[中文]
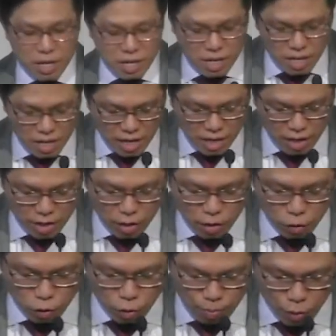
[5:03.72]
为什么
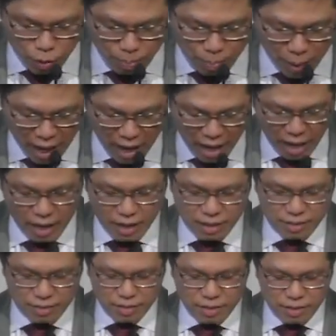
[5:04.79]
呢？因为
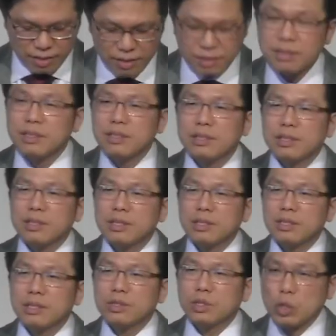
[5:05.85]
我们要更
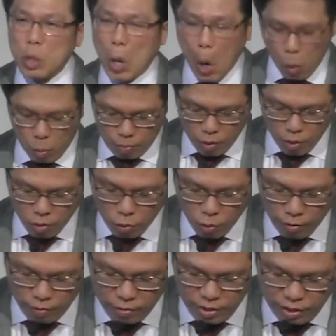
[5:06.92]
加有效力的
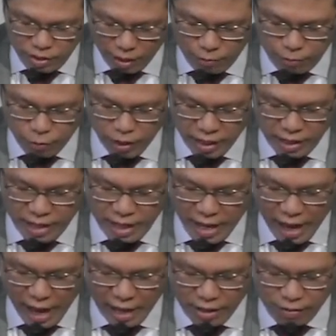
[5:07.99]
去预备好
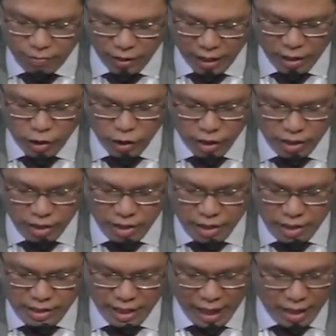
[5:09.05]
自己，去
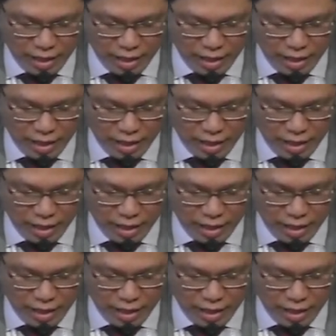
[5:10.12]
面对